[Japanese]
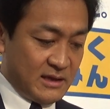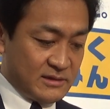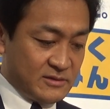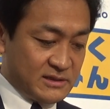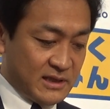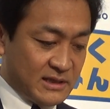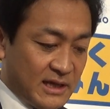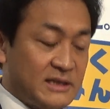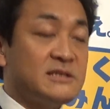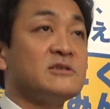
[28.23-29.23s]
そして
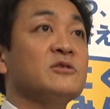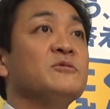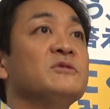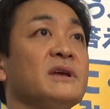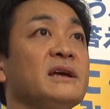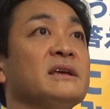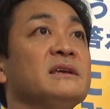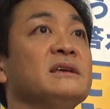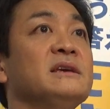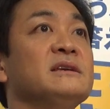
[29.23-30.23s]
待機児童問題、
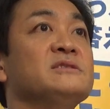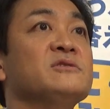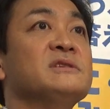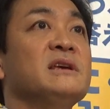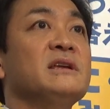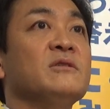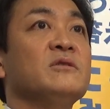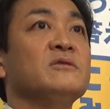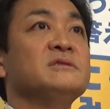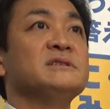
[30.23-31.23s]
女性
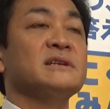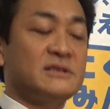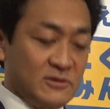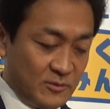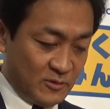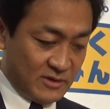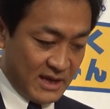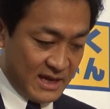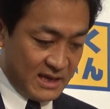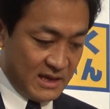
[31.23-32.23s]
の自殺の問
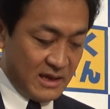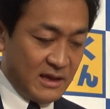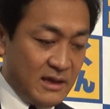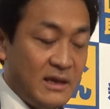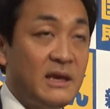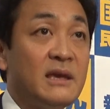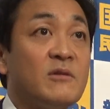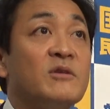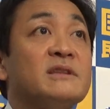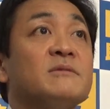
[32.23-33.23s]
題、こう
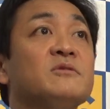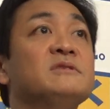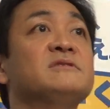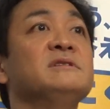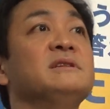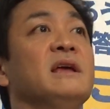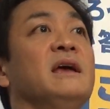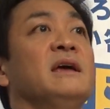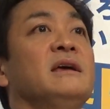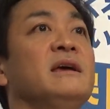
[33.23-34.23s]
いったものについ
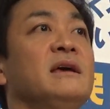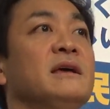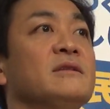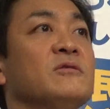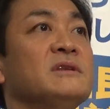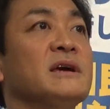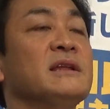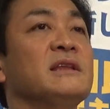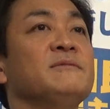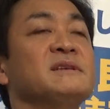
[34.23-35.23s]
て、取り上げ
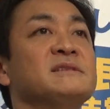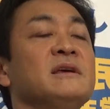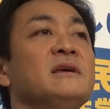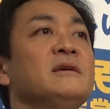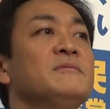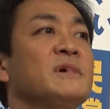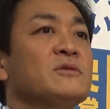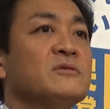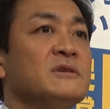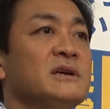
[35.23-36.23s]
ています、まあ、
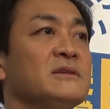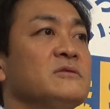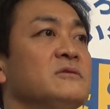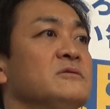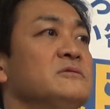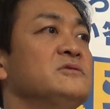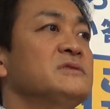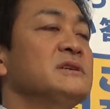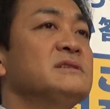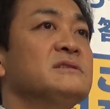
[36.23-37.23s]
特にあの女
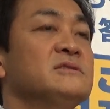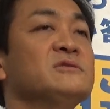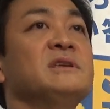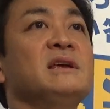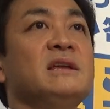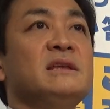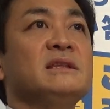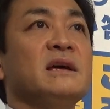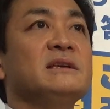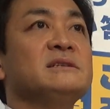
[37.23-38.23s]
性女性に
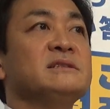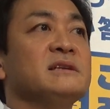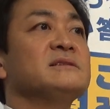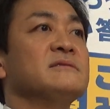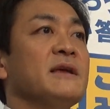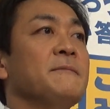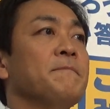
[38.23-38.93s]
対してですね